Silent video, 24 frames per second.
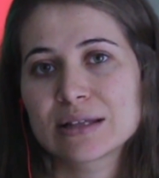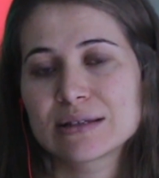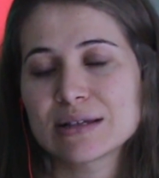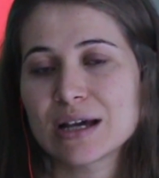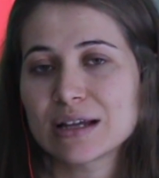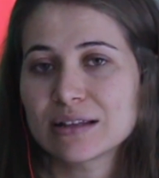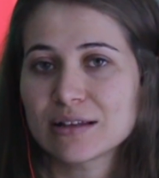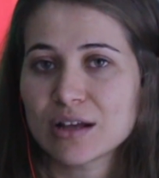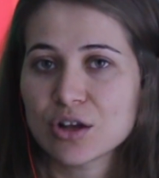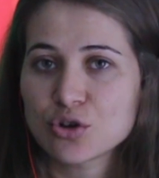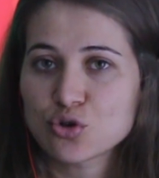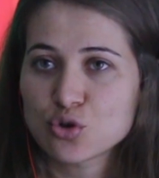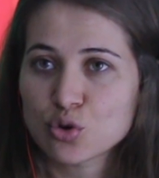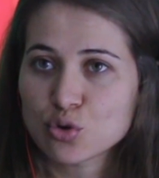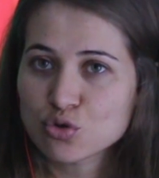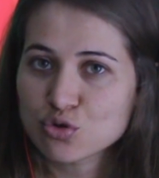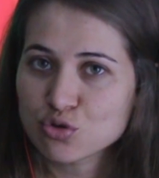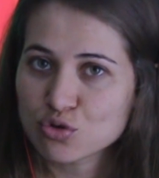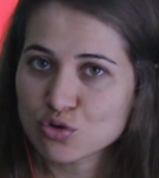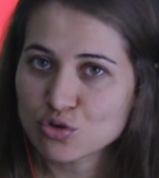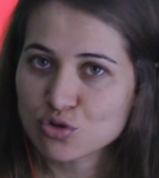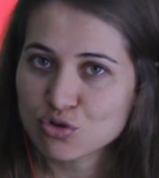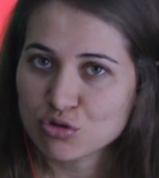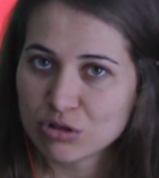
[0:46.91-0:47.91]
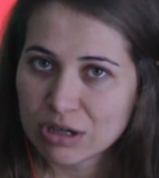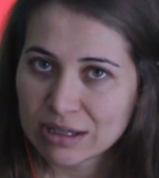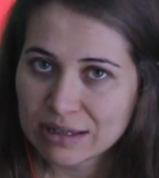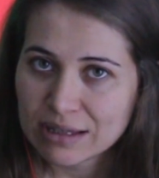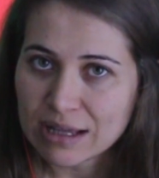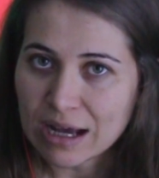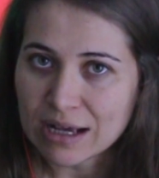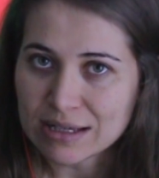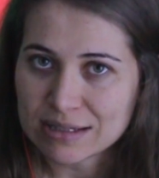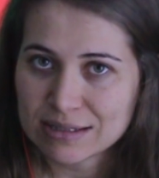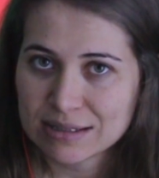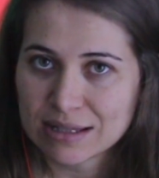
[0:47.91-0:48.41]
Zaten çok uzun
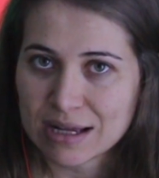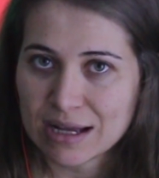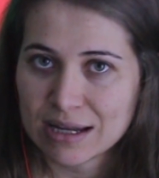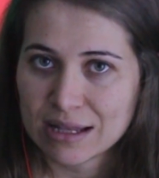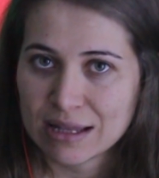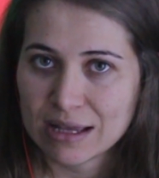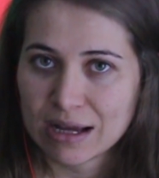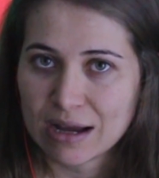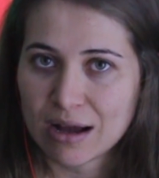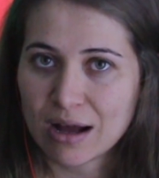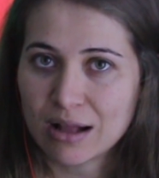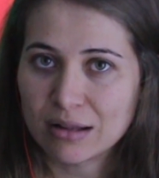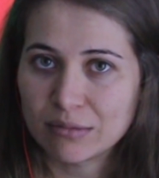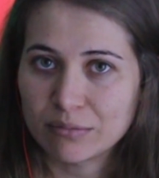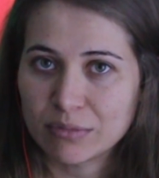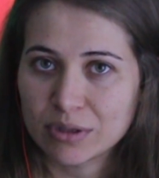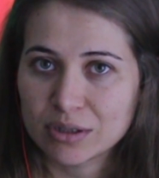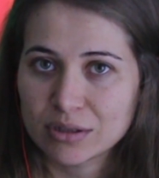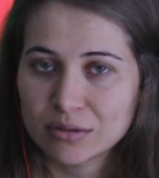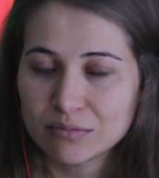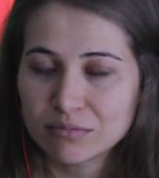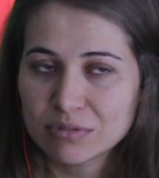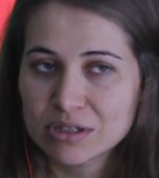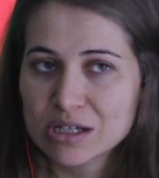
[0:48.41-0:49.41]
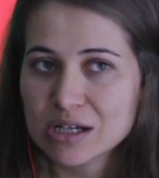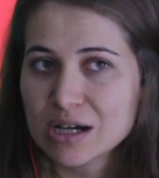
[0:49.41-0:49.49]
sürede hastanede kalmadım.